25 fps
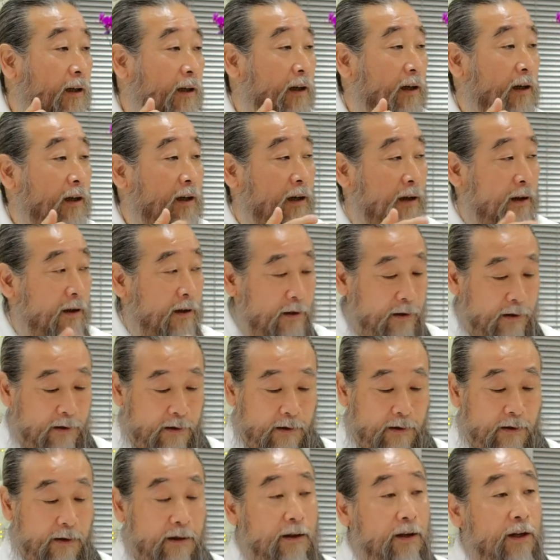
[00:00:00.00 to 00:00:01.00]
아.
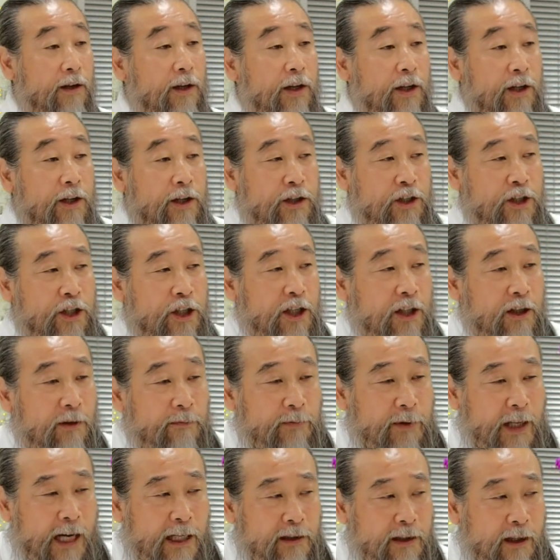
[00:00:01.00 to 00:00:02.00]

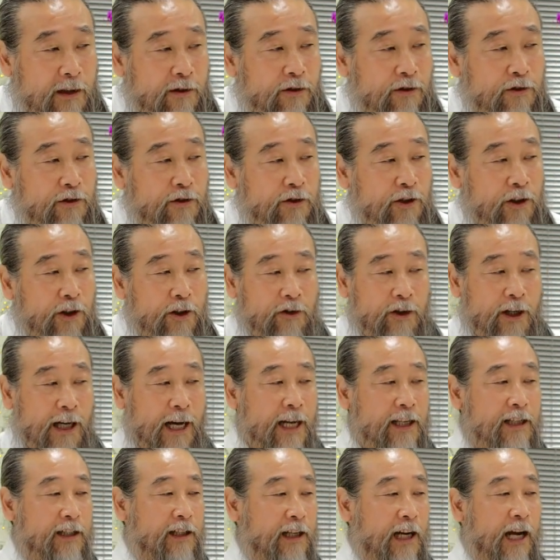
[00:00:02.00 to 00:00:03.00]
지금 당장 어떤 일을
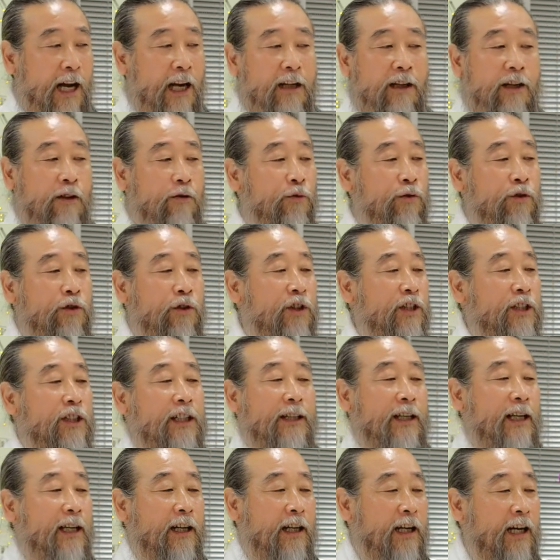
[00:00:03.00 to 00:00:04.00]
하지, 하려고 들지
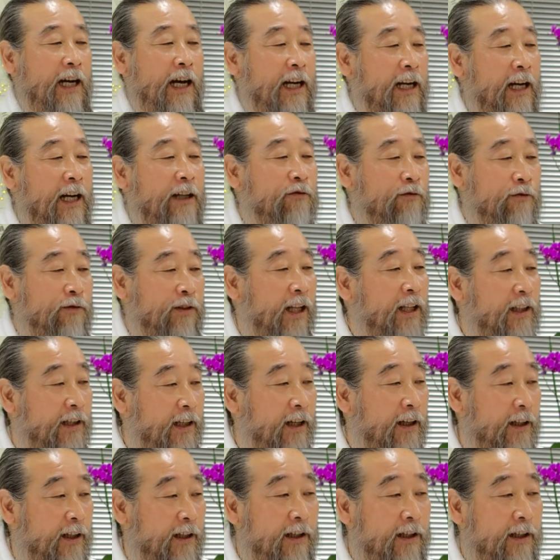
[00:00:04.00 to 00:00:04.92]
않아도 된다.